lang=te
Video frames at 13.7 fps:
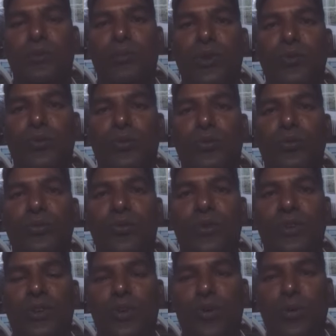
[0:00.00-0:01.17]
మీకు
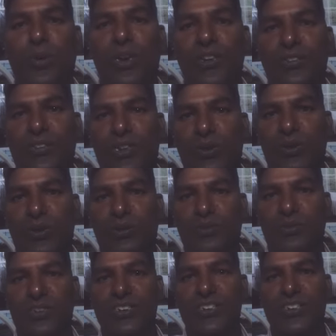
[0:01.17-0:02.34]
రోడ్లు వేస్తూ ఉంటారు
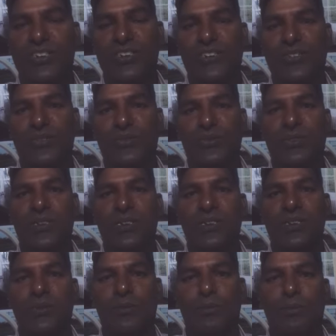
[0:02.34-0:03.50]
ఇంజనీర్స్
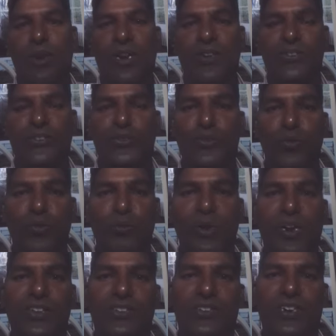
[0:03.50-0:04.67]
బిల్డింగ్స్ స్కూల్
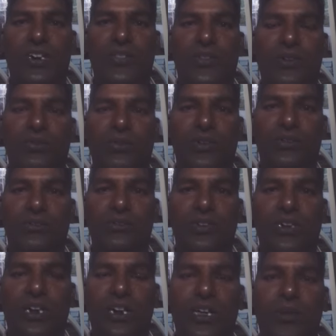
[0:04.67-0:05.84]
బిల్డింగ్స్ కడతా ఉంటారు
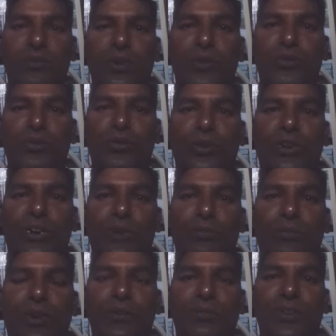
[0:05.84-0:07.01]
అలా మీకు కొన్ని
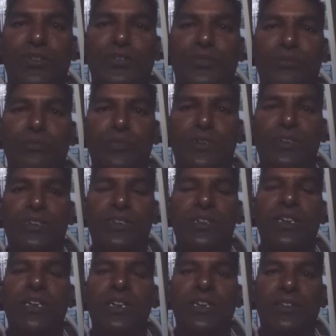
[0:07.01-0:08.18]
డిపార్ట్మెంట్స్ మీ
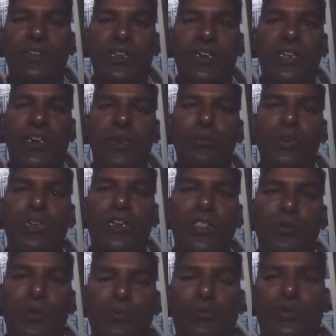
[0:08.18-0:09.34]
దగ్గరే మీకు
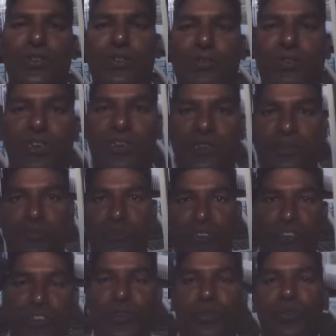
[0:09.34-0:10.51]
అర్థమైపోతూ ఉంటాయి మీ
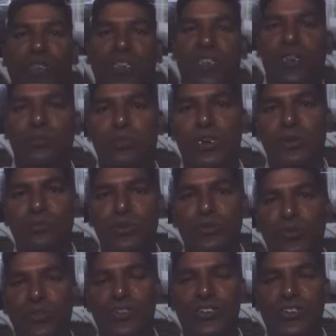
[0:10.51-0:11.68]
చెరువు దగ్గర
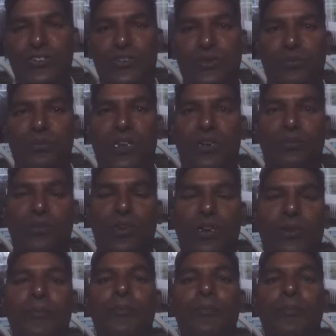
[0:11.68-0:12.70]
మరమ్మతులు చేయడం దానికి ఒక